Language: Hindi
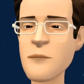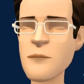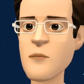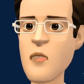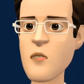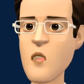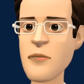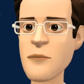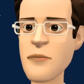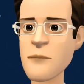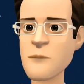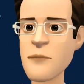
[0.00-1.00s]
नतीजन
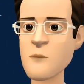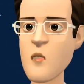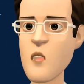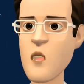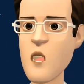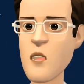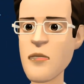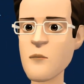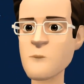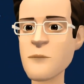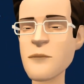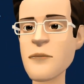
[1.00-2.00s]
ब्रिटेन में
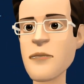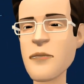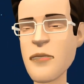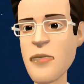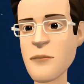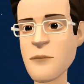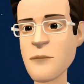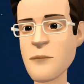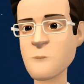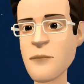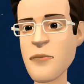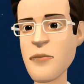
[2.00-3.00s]
हर साल
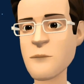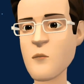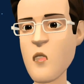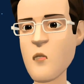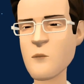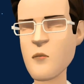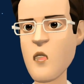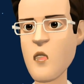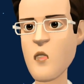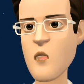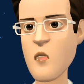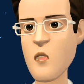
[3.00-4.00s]
कम से कम बीस
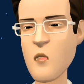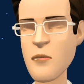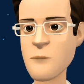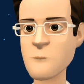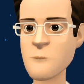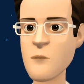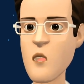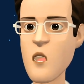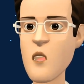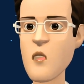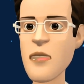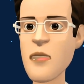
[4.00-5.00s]
हजार पुरुष
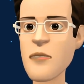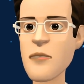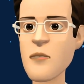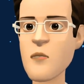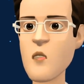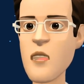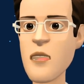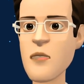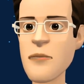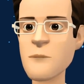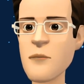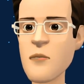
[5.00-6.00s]
अनावश्यक सर्जरी या
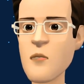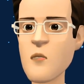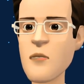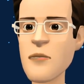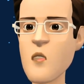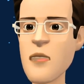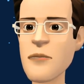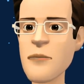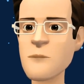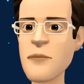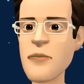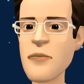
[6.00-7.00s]
रेडियोथेरेपी से
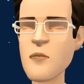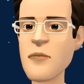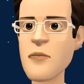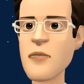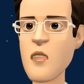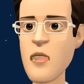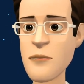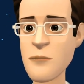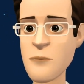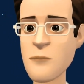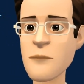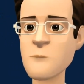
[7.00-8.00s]
गुजरते
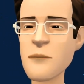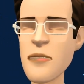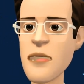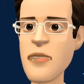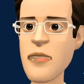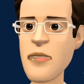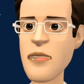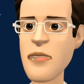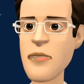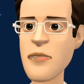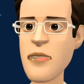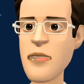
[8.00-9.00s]
हैं मौजूदा
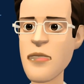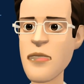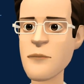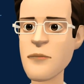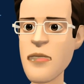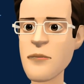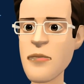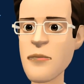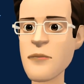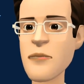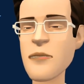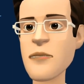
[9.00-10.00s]
समय में डॉक्टर
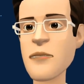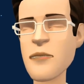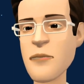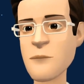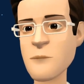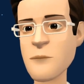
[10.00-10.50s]
टीका या